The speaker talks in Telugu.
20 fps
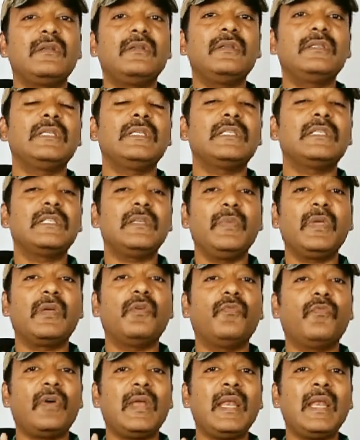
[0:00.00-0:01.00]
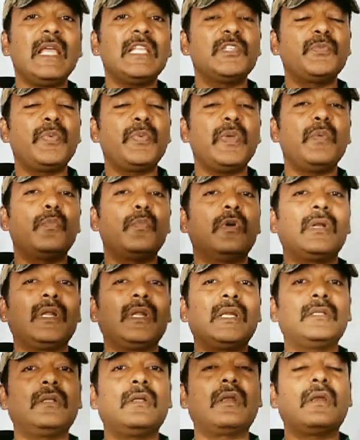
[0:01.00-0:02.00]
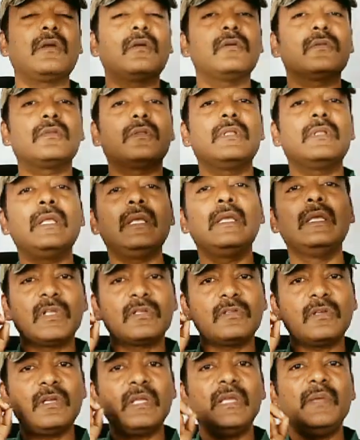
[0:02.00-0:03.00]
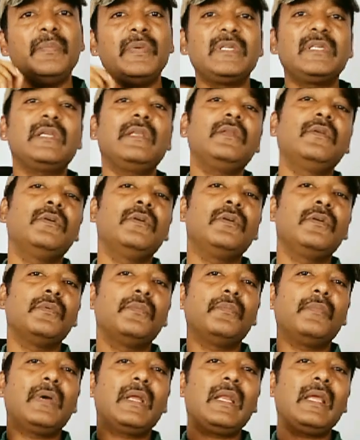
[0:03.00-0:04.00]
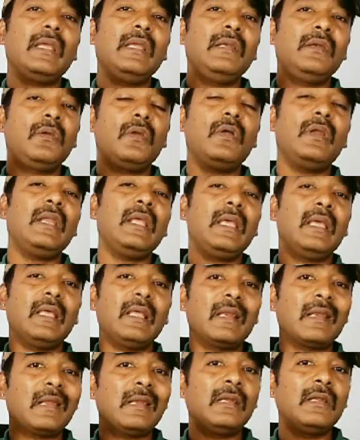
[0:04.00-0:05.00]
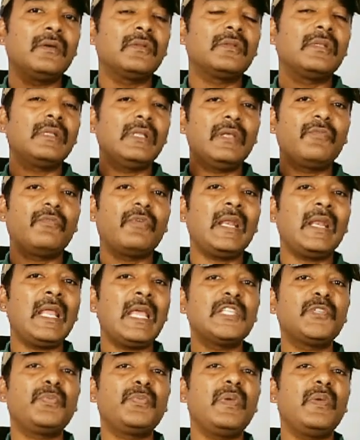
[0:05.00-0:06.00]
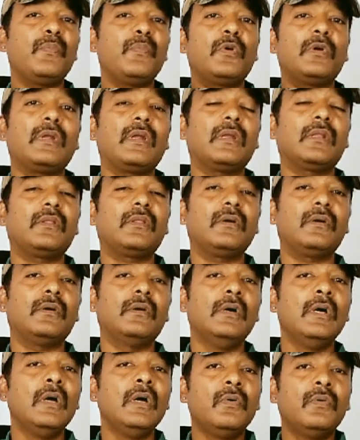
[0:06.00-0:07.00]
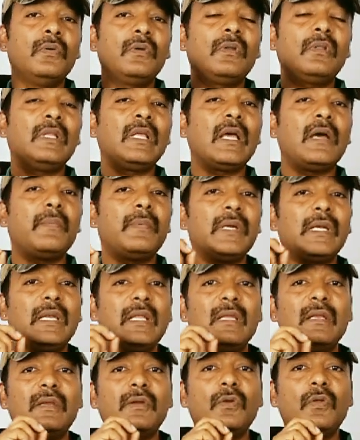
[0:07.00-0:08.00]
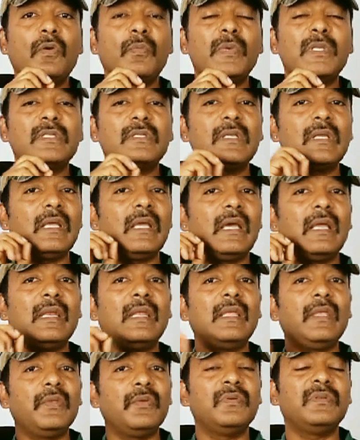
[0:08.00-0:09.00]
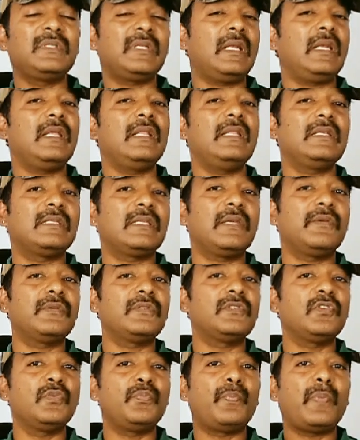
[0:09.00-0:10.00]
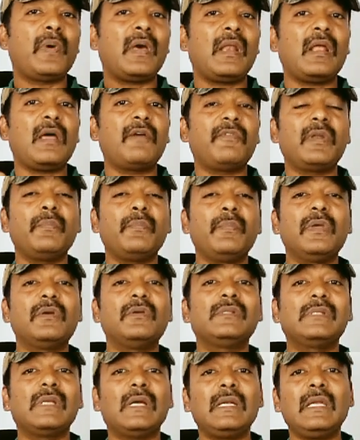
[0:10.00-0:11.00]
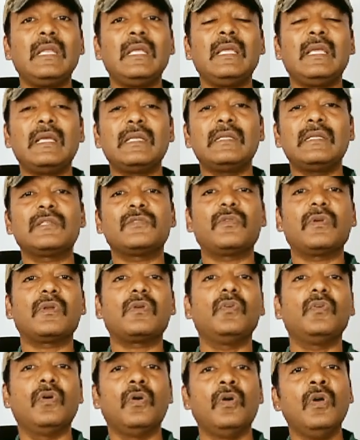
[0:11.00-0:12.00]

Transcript: వచ్చేసి మీకు వన్ హెచ్పి మోటార్తో రన్ అవుతుంది సో ఈ మిషన్ మన ఇంట్లోనే రన్ అవుతుంది వన్ హెచ్పి మోటార్తో ఉంటుంది కాబట్టి డొమెస్టిక్గానే యూజ్ అనేది చేయవచ్చు పర్ అవర్ మీకు థర్టీ కేజెస్ వరకు